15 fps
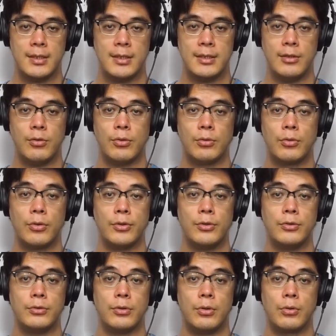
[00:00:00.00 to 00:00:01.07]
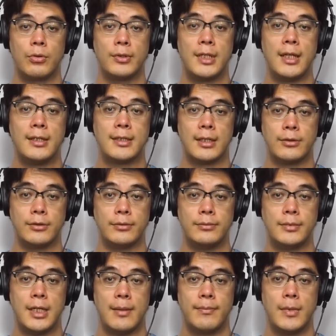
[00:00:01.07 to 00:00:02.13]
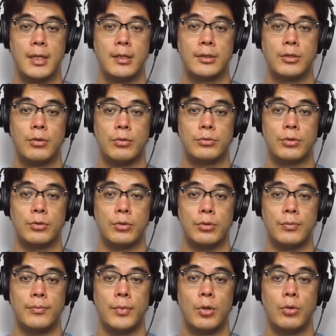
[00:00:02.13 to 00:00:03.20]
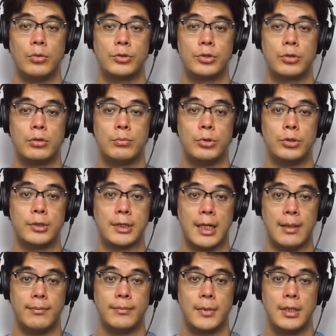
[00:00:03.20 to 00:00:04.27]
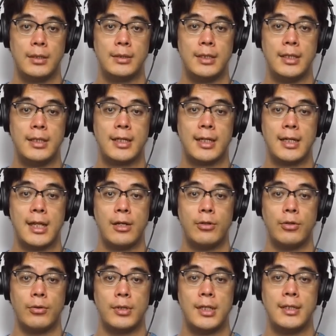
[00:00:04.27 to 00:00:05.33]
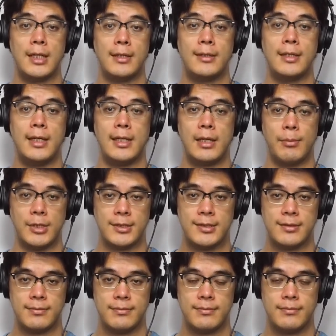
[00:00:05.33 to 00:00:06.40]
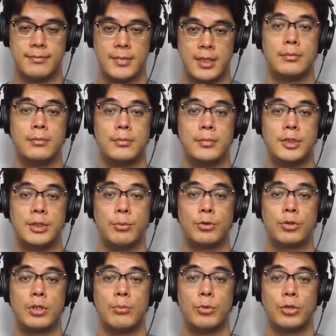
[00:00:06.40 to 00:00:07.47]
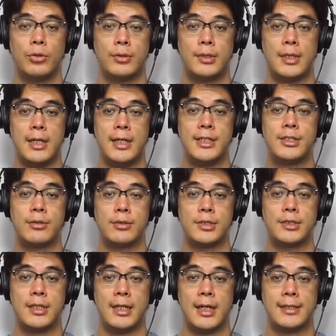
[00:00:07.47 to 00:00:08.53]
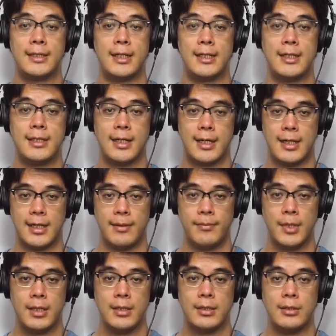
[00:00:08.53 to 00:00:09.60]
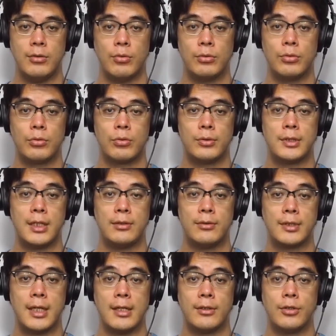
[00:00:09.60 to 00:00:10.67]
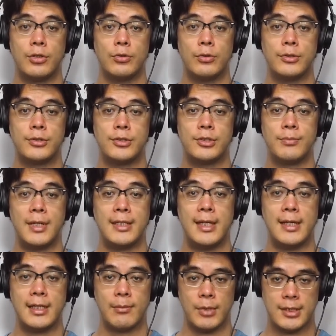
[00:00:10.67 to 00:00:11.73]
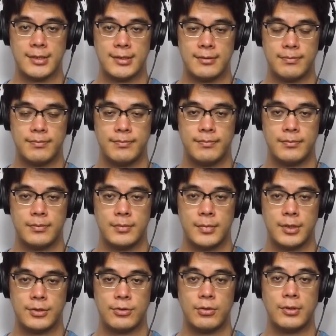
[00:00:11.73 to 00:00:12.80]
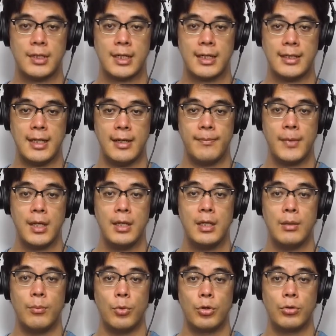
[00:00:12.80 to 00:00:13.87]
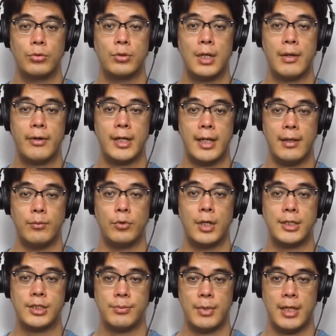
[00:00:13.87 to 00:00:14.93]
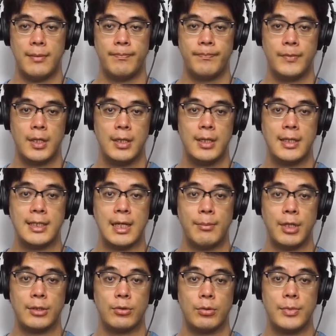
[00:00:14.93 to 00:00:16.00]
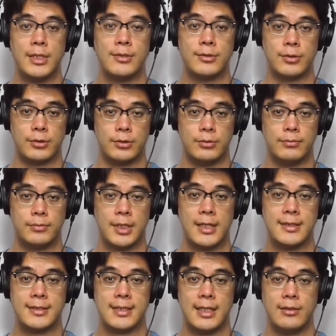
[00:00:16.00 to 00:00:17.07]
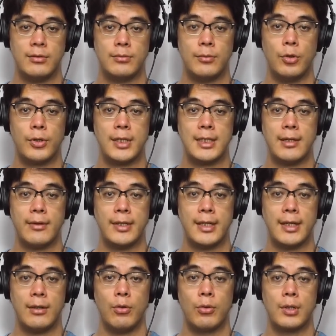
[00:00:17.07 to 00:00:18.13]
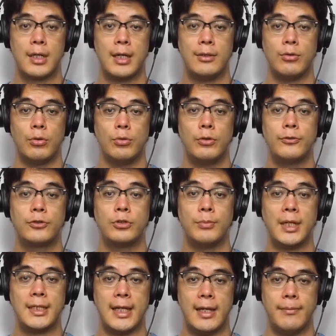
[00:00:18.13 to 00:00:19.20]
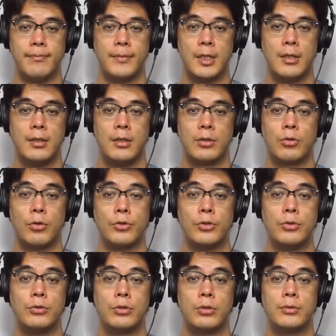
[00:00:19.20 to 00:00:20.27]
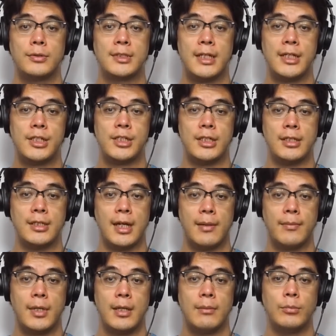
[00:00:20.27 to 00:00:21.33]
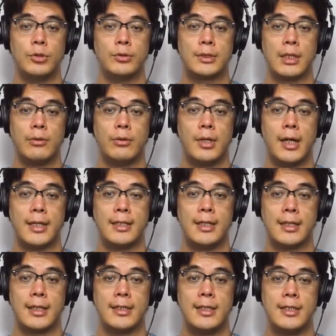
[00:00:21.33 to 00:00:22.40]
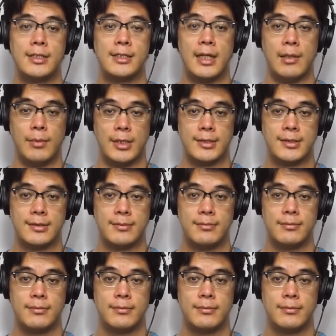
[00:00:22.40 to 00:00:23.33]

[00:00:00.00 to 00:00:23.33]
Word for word: 日本固有の古典学や京都の王朝文化に惹かれるようになっていきます。地元に戻っ医師として働きながら日本の古典の研究を進めていきます。その中で、物の哀れをはじめ、大和民族、現在の沖縄や北海道を含まない固有の精神や文化を明らかにしています。